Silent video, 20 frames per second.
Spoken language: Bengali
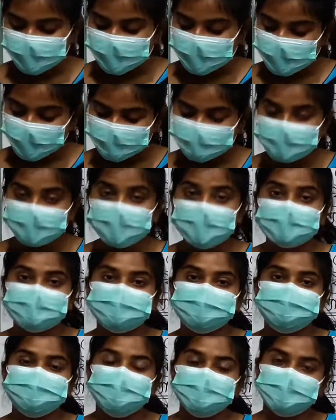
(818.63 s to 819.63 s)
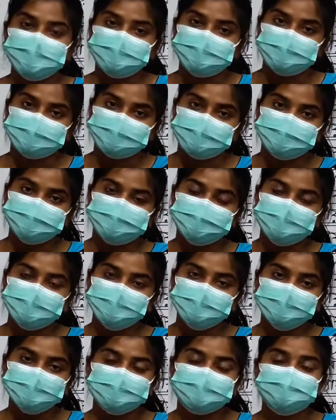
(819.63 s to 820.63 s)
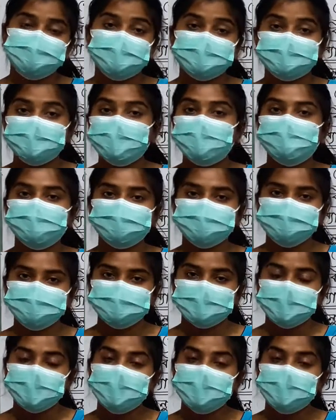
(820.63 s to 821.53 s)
এবার একটা ফলের কথা বলি সেটা হচ্ছে